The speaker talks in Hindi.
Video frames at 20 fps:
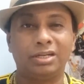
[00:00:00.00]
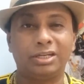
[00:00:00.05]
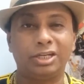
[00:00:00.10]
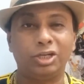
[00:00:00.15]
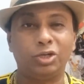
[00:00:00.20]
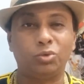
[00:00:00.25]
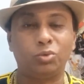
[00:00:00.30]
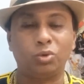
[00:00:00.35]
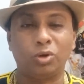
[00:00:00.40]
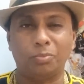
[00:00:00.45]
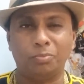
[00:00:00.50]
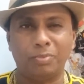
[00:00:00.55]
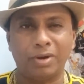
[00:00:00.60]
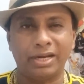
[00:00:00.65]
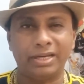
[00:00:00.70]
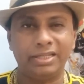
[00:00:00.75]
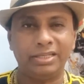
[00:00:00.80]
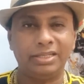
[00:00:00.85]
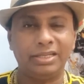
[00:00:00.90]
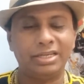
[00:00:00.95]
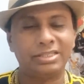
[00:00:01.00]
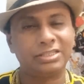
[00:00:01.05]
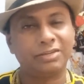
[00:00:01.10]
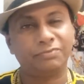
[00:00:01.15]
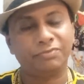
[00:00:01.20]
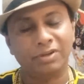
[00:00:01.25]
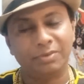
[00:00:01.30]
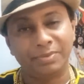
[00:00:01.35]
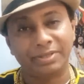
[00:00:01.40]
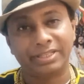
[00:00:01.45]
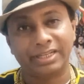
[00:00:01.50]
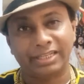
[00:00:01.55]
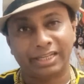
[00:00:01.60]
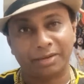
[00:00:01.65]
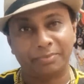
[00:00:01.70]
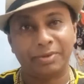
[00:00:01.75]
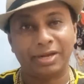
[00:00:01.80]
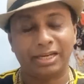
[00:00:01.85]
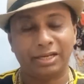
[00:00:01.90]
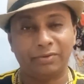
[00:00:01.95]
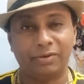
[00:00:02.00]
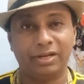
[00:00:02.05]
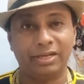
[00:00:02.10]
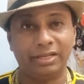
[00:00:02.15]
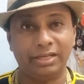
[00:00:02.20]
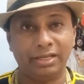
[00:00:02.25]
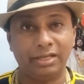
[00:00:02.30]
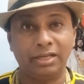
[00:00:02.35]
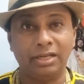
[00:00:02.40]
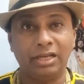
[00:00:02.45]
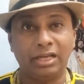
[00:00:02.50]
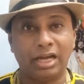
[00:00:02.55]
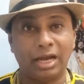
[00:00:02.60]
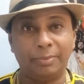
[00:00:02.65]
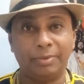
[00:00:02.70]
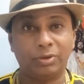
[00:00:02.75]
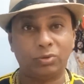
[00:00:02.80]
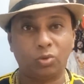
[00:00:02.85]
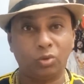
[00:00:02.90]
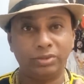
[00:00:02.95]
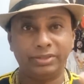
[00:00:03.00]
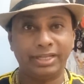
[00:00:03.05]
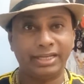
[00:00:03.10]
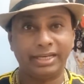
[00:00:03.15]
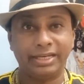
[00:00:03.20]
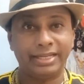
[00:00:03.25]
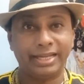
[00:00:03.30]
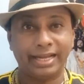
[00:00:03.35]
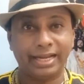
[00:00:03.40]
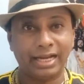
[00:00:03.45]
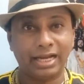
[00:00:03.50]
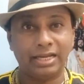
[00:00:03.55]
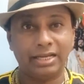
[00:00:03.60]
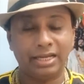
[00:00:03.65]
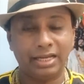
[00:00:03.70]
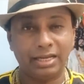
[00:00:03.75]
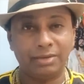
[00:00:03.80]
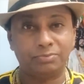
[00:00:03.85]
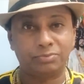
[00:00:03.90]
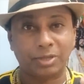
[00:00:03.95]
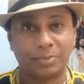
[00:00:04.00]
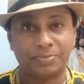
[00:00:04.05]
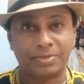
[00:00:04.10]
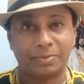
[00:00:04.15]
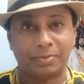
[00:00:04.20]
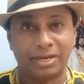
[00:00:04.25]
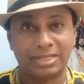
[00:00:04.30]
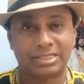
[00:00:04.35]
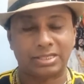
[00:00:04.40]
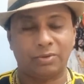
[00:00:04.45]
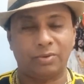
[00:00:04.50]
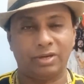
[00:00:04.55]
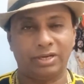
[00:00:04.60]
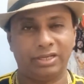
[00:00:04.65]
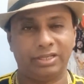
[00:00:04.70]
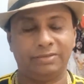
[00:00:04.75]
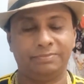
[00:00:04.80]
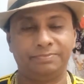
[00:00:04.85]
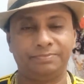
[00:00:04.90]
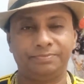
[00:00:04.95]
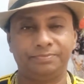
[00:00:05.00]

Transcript: टीटू अंबानी ये सब फिल्में थिएटर में आने वाली है अभी कौन देखने जाएगा ये सबसे बड़ा सवाल है